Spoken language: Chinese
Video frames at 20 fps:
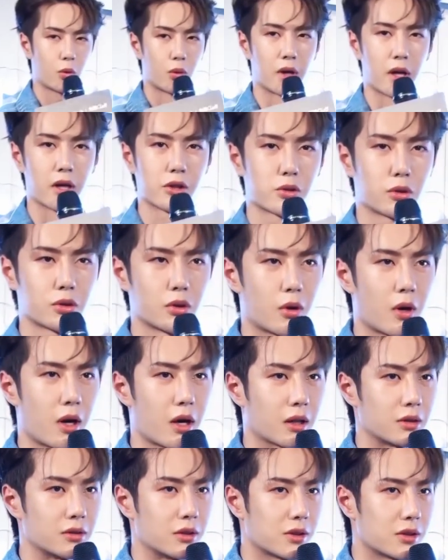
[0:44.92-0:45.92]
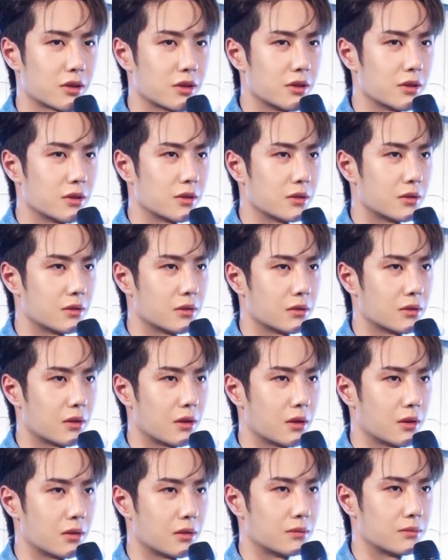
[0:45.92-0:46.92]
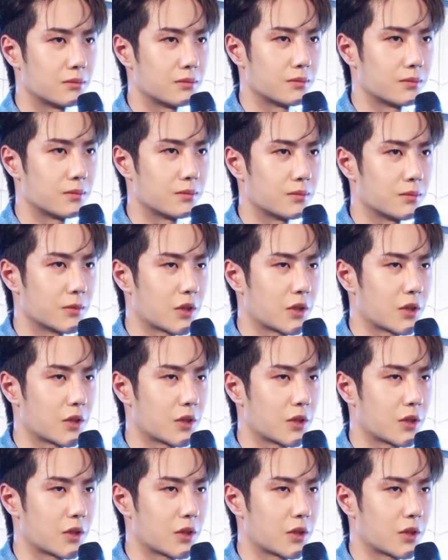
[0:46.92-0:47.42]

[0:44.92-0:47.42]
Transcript: 也不能说明其他电视剧不够优秀，没有